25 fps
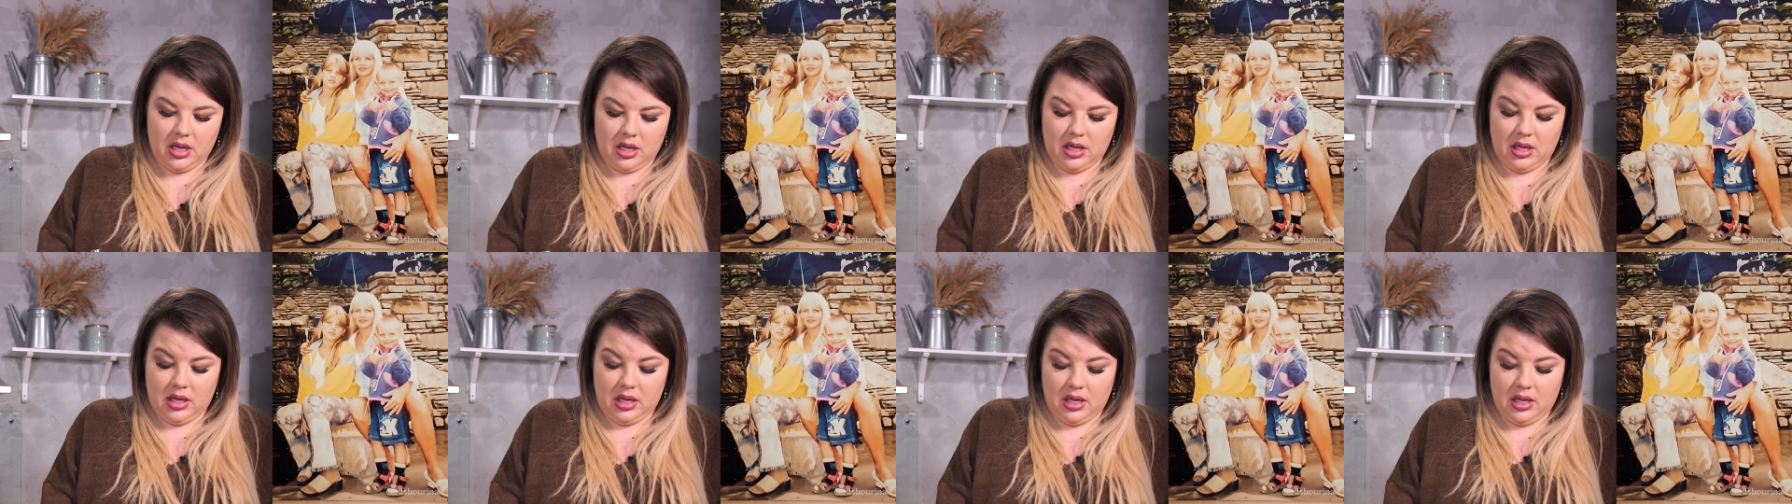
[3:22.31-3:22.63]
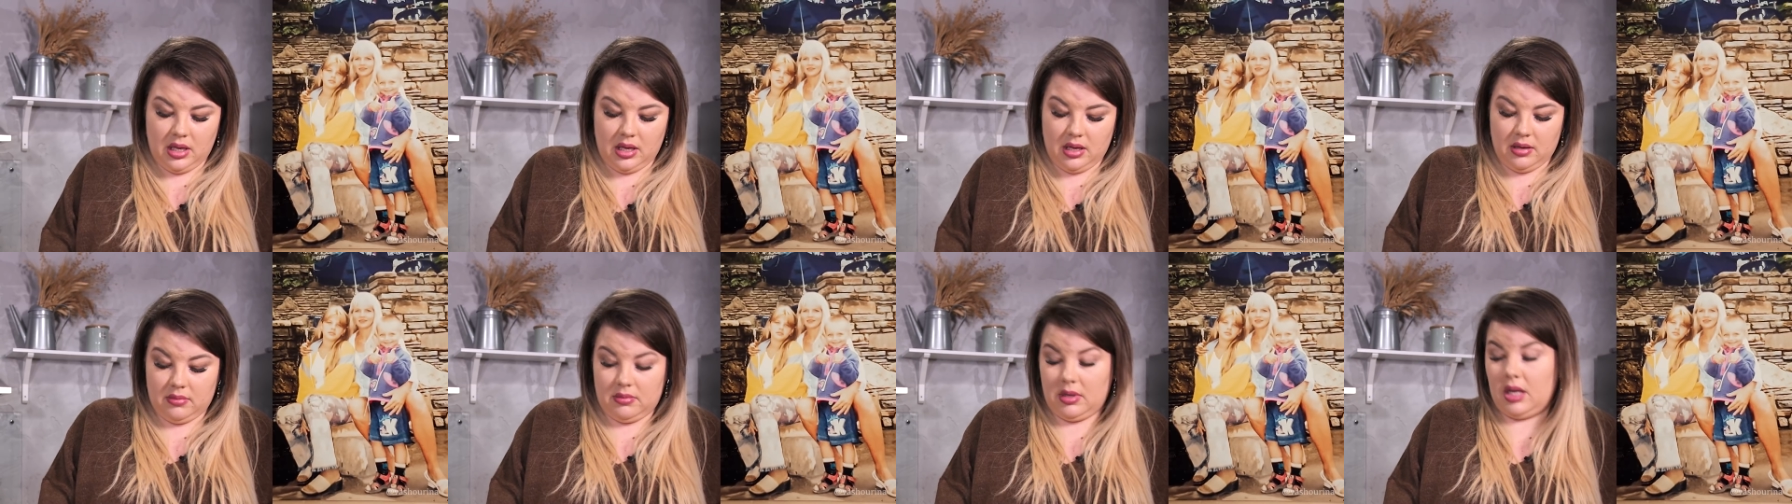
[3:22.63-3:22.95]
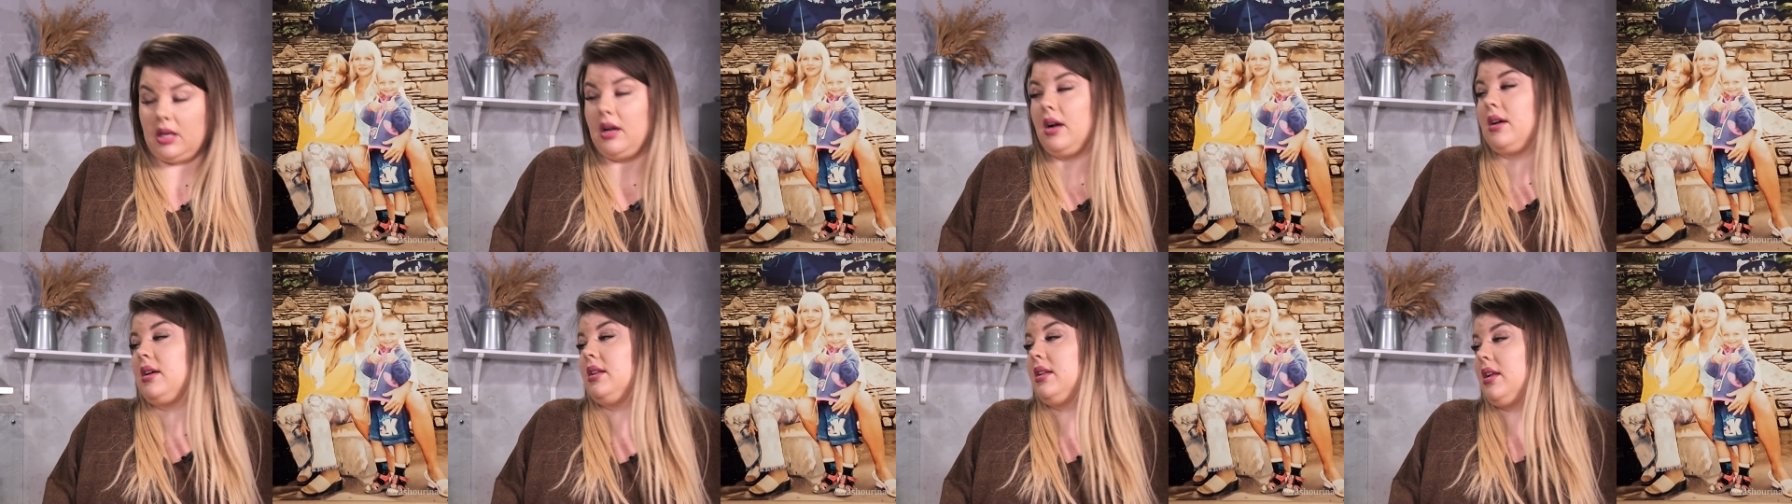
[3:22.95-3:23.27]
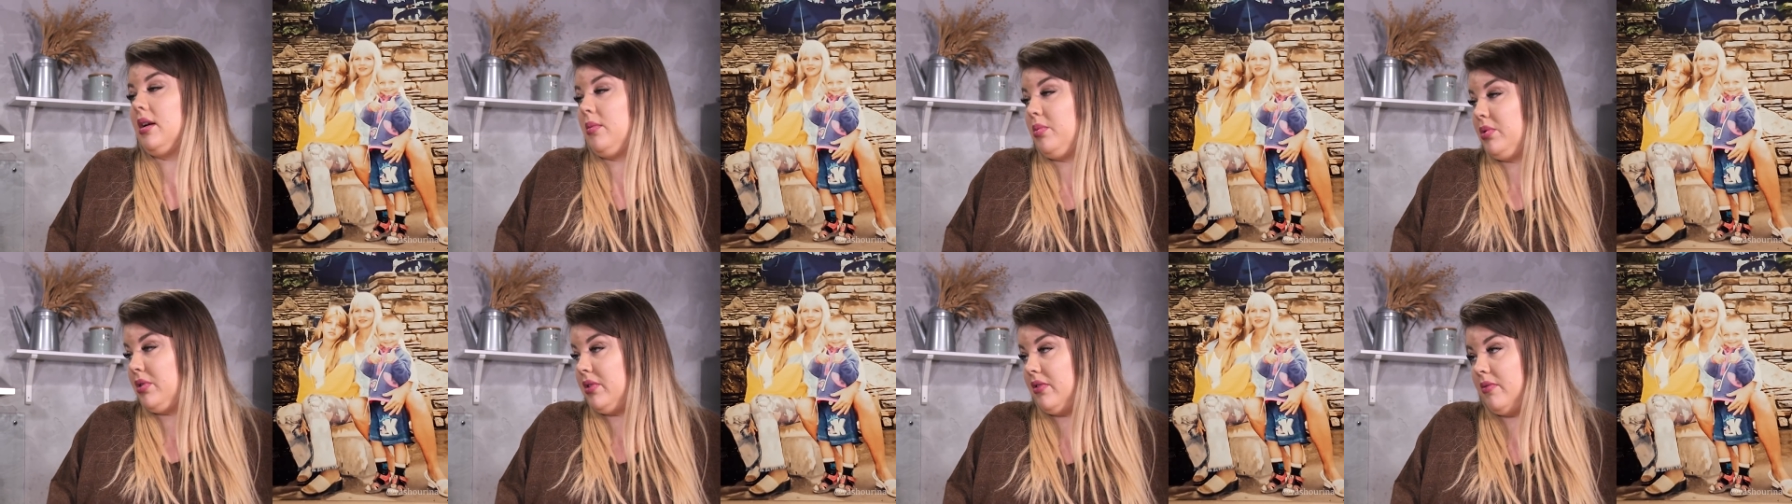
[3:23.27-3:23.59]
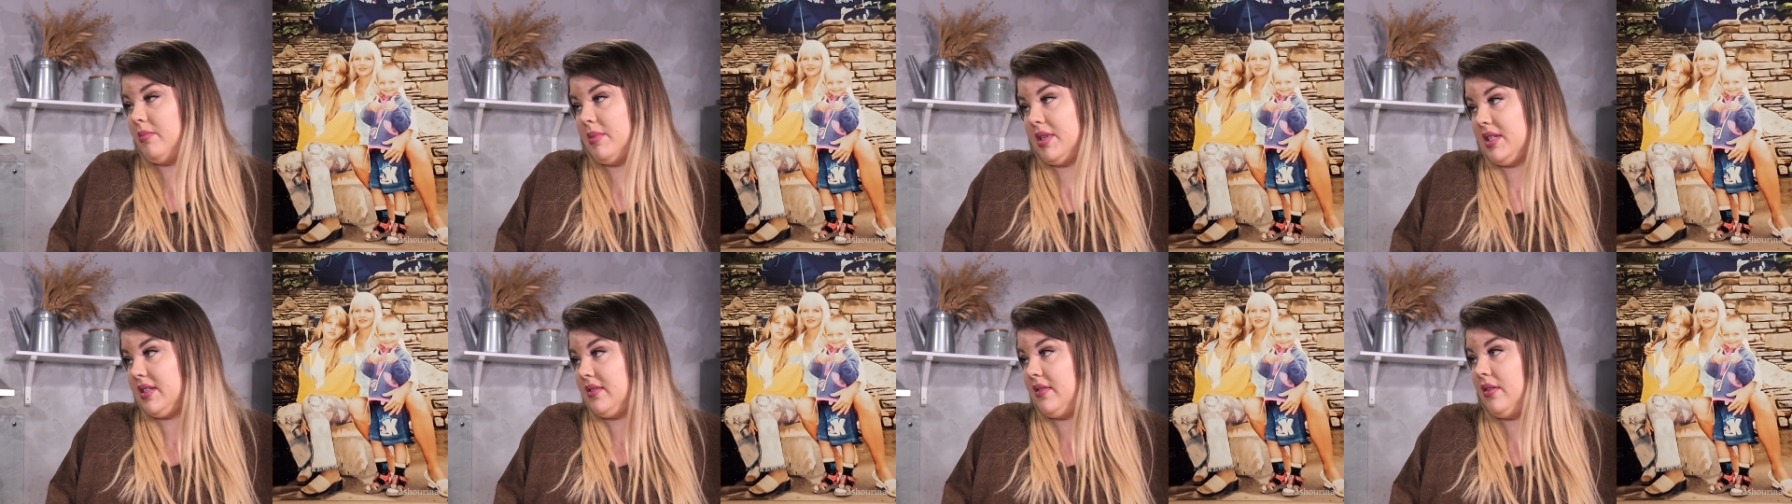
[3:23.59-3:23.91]
И так как она работала
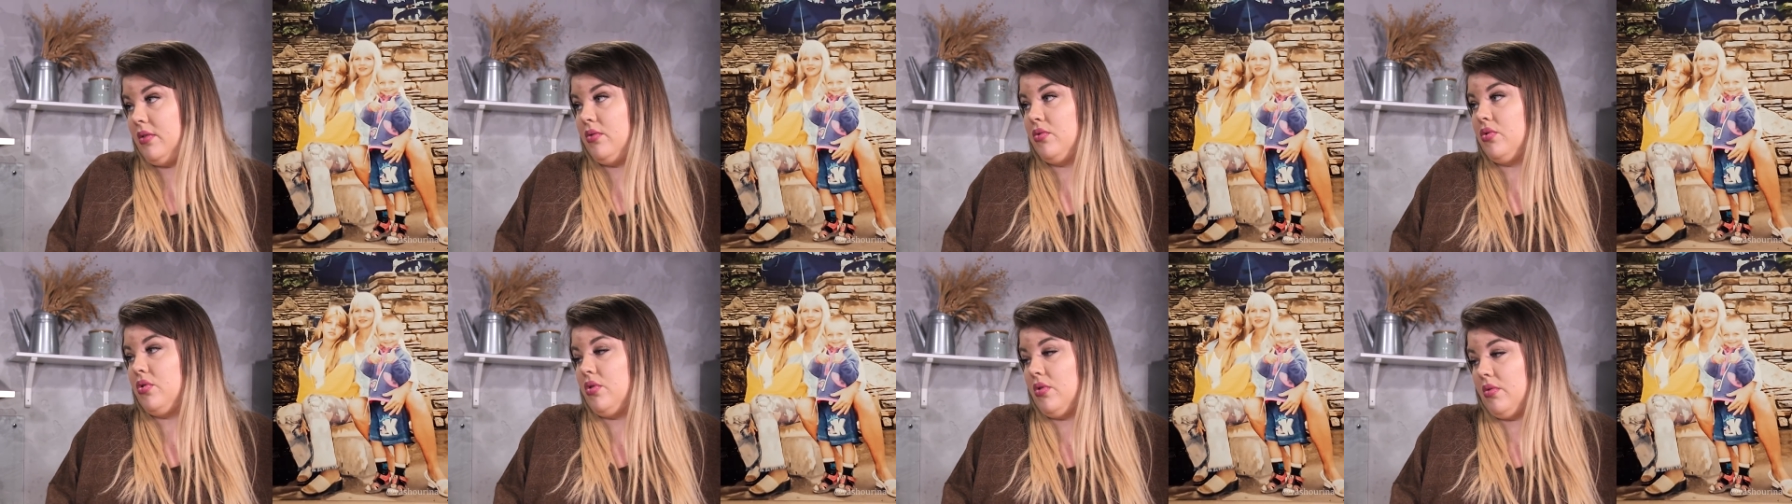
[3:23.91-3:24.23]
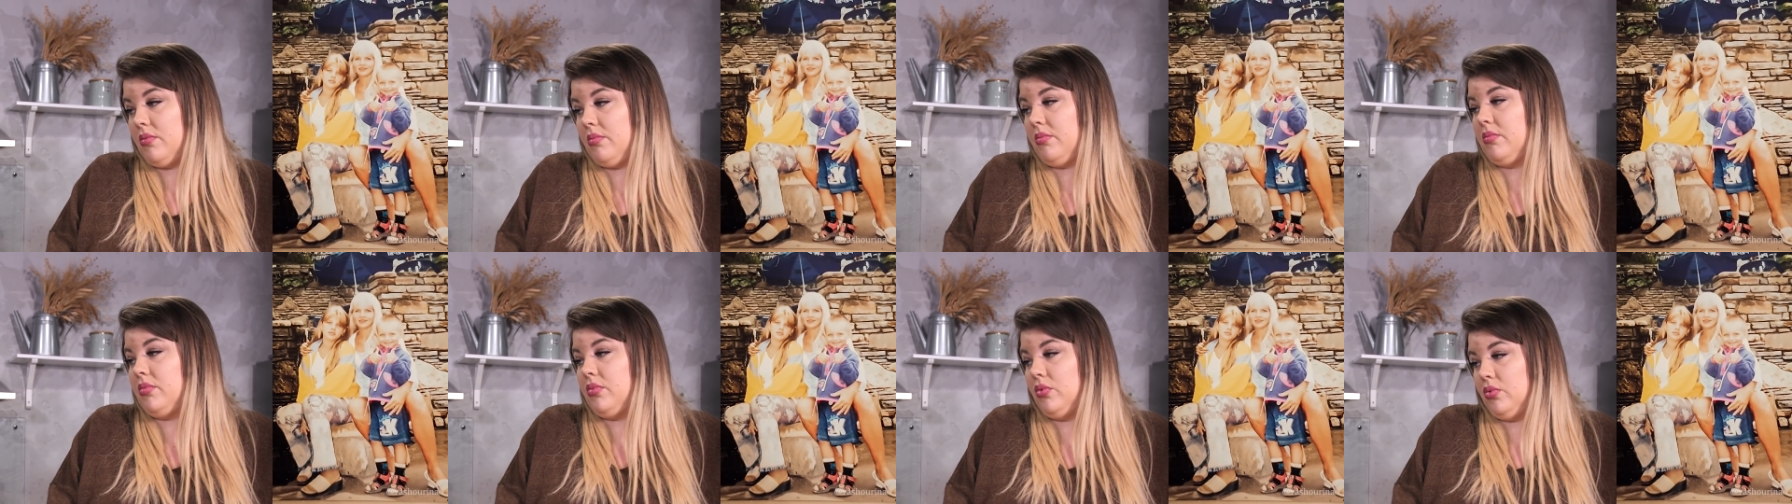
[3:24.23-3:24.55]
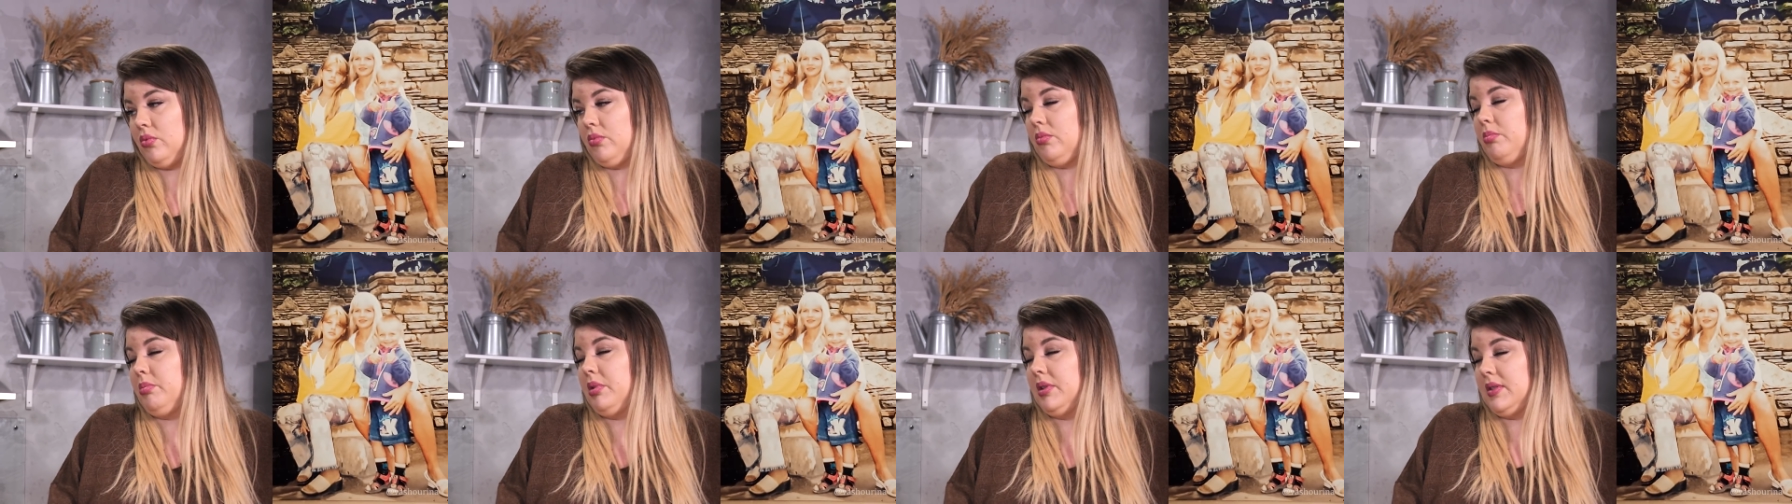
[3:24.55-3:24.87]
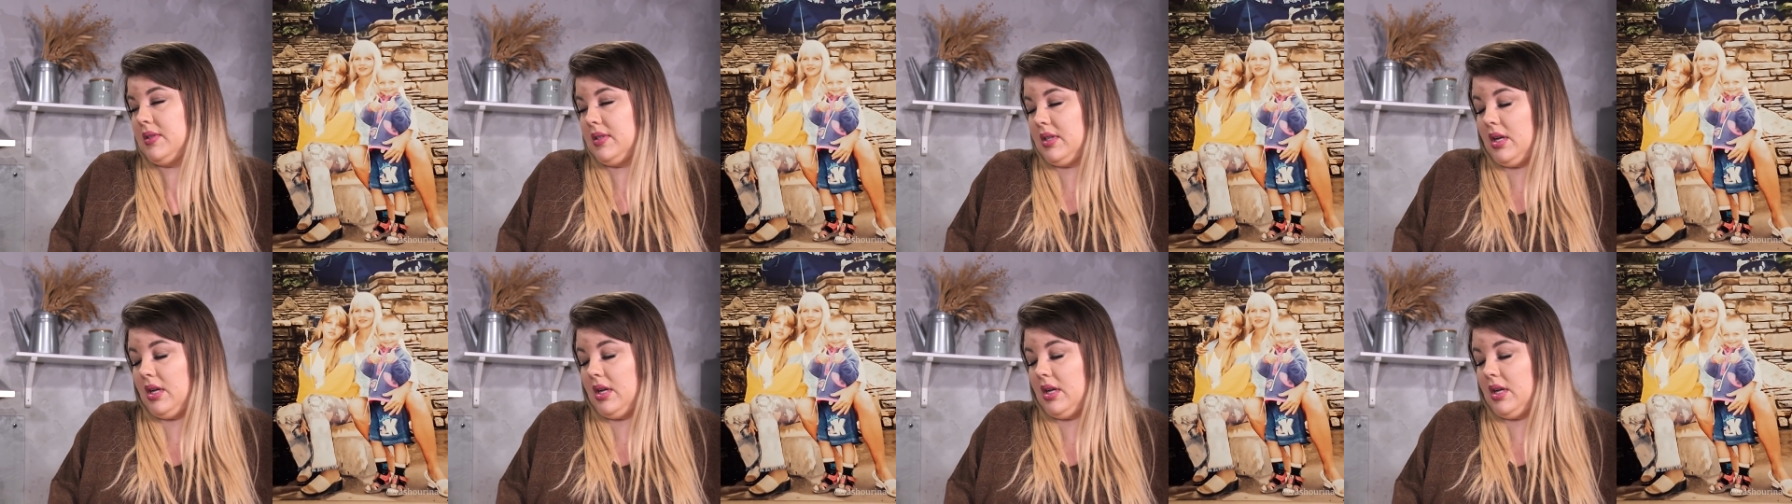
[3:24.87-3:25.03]
в Москве, у нее ну, был